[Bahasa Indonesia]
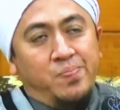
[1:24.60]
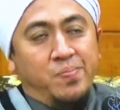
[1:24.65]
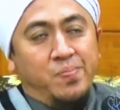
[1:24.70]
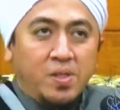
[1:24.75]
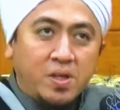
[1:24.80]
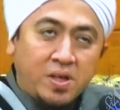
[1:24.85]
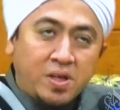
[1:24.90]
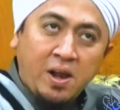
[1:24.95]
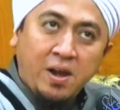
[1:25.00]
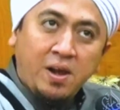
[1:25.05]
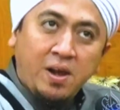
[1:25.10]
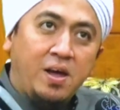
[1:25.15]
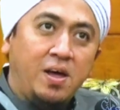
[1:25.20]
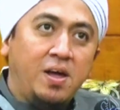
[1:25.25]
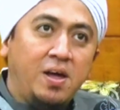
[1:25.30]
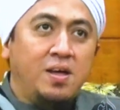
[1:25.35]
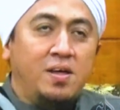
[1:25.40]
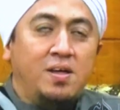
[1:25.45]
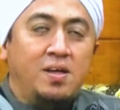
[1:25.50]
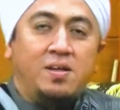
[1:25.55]

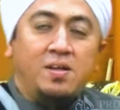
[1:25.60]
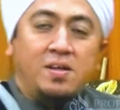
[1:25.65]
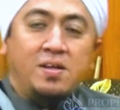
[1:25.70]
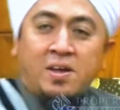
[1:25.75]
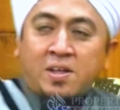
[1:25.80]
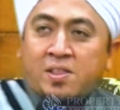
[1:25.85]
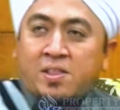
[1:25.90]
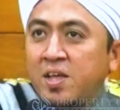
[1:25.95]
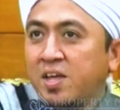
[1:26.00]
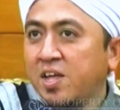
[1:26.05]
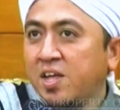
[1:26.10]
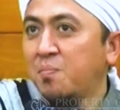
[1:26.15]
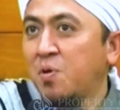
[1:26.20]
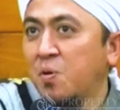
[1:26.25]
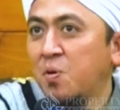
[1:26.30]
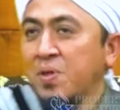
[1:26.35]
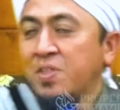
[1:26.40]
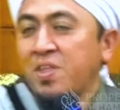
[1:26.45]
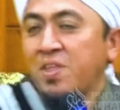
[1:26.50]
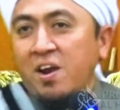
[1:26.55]
Karena ketika
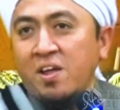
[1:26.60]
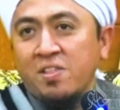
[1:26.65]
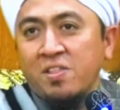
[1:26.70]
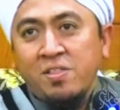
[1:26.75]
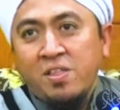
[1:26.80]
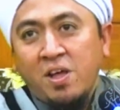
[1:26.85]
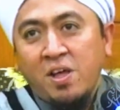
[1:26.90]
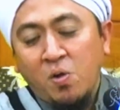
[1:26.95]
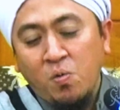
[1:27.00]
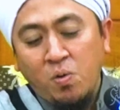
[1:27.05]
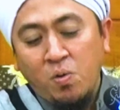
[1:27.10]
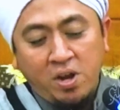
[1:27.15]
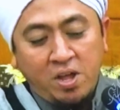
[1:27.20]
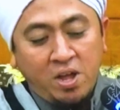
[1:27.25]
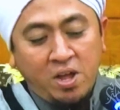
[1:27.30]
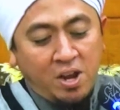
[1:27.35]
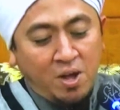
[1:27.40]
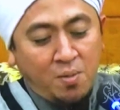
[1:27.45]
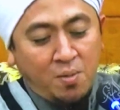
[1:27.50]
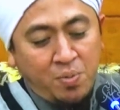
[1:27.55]
berbicara tentang keluarga
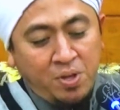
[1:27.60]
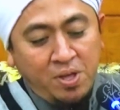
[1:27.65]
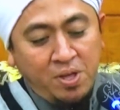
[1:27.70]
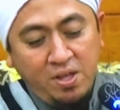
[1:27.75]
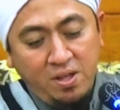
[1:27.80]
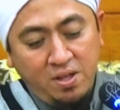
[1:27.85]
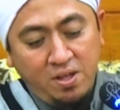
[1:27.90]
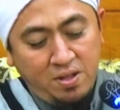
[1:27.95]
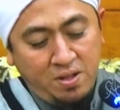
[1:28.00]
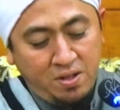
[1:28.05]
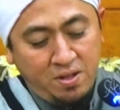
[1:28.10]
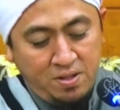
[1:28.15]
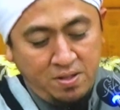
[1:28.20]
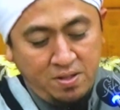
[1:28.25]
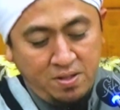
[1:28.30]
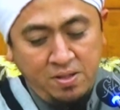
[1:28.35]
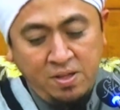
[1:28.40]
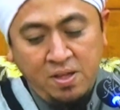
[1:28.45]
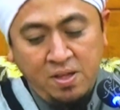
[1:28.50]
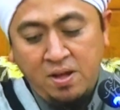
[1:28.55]
Nabi,
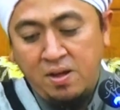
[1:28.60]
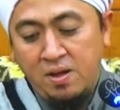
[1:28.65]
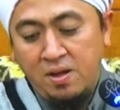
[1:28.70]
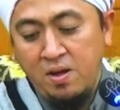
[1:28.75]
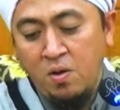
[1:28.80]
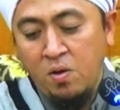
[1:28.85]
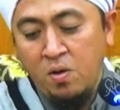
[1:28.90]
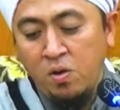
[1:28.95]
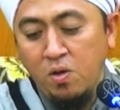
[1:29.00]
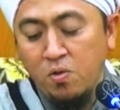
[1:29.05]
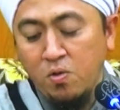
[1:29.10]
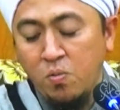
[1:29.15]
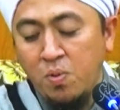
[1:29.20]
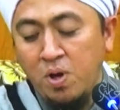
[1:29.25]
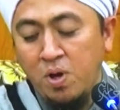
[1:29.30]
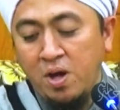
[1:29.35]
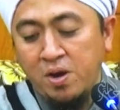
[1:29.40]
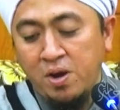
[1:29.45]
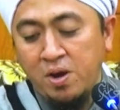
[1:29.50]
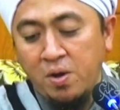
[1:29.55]
Ya, Allah
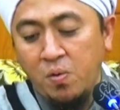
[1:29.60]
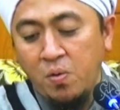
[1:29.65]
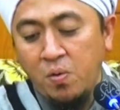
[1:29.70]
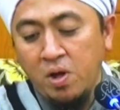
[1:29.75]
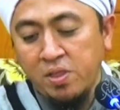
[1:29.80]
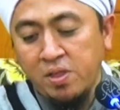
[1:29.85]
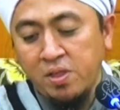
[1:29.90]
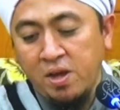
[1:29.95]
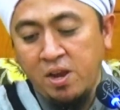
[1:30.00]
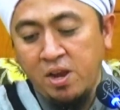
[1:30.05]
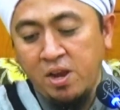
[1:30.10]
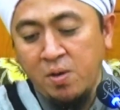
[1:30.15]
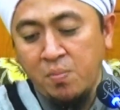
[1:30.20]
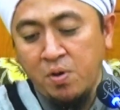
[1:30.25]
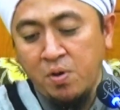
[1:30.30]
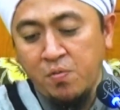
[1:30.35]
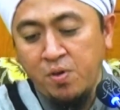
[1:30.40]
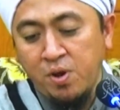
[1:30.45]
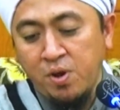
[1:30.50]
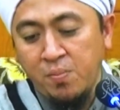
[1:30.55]
Subhanahu wa taala
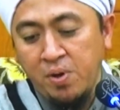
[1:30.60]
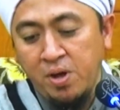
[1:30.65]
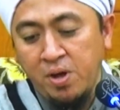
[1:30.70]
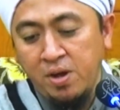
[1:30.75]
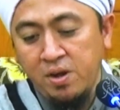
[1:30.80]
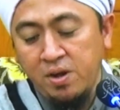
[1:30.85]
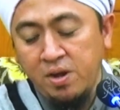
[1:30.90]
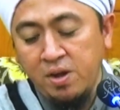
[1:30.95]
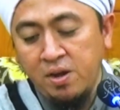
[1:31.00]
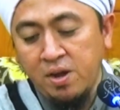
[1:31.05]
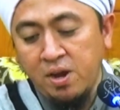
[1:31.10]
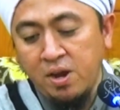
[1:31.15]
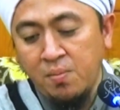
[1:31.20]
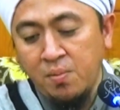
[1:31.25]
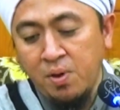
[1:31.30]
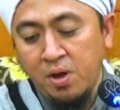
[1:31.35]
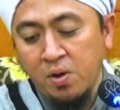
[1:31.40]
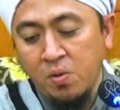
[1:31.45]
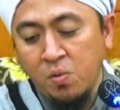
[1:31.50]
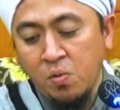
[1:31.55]
berfirman di dalam
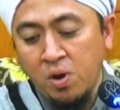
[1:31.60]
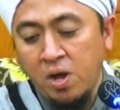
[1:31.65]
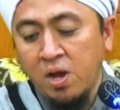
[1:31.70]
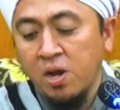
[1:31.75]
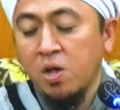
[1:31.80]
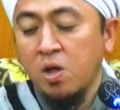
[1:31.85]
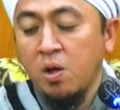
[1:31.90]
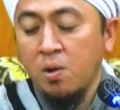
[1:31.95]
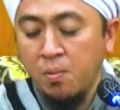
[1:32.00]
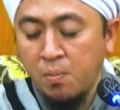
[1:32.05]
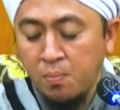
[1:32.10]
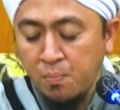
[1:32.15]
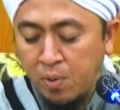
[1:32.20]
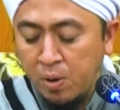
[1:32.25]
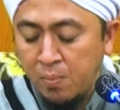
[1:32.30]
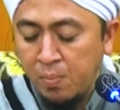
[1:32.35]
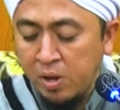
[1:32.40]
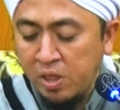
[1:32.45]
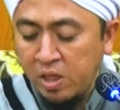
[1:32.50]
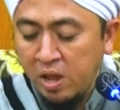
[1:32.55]
Al-Qur'an
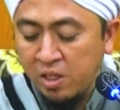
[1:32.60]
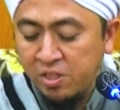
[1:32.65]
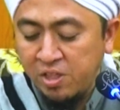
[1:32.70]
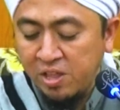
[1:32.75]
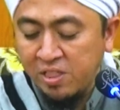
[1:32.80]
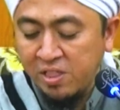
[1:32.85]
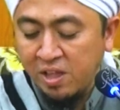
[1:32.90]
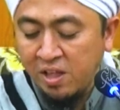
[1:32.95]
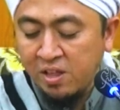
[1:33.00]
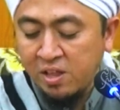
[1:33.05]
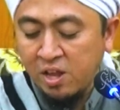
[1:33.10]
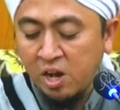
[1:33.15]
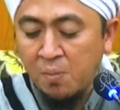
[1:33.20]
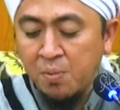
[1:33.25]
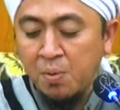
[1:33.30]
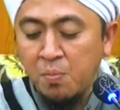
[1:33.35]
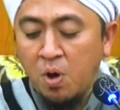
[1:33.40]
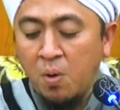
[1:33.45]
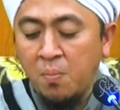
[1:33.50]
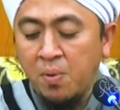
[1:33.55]
berbicara cinta tentang
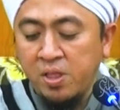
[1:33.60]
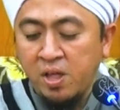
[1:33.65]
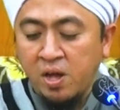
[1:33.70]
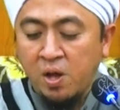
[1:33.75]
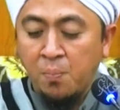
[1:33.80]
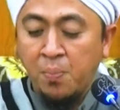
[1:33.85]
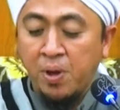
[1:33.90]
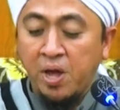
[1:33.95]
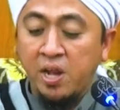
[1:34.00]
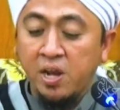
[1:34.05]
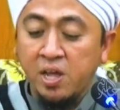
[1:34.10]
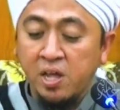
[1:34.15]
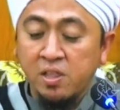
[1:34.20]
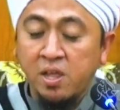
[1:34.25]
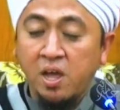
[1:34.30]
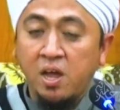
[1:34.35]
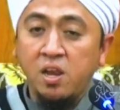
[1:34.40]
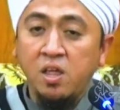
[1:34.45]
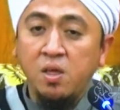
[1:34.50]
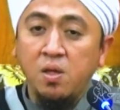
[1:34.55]
Nabi Muhammad ya kepingin
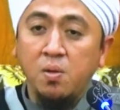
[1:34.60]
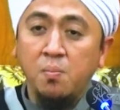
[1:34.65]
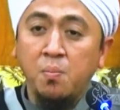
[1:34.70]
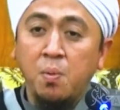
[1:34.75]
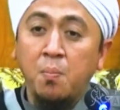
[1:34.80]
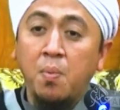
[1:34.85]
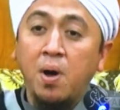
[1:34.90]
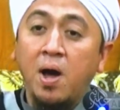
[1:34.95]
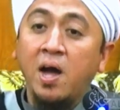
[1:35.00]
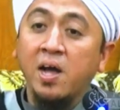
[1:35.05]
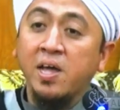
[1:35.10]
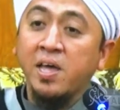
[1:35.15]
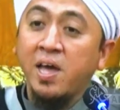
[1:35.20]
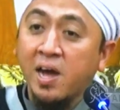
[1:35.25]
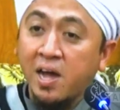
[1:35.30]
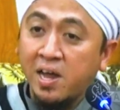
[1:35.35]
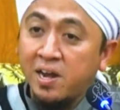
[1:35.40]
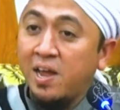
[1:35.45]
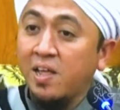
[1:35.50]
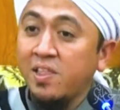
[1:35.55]
kita ini
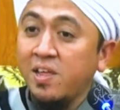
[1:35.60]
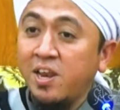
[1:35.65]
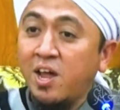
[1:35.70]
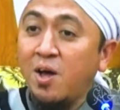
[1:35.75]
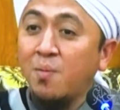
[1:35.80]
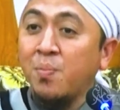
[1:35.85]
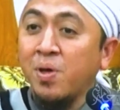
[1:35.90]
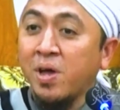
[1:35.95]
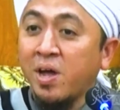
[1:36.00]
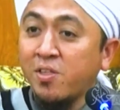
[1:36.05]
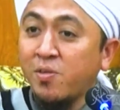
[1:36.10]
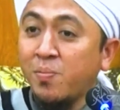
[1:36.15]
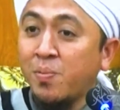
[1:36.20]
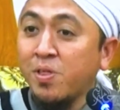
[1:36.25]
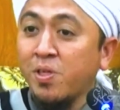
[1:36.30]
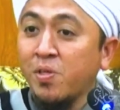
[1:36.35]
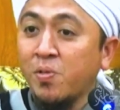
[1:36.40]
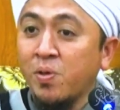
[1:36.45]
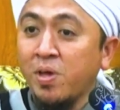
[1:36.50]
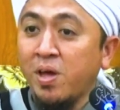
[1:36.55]
membahagiakan hati Nabi kan
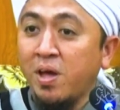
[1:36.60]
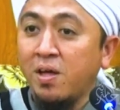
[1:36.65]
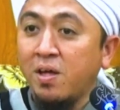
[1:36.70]
seperti itu ya.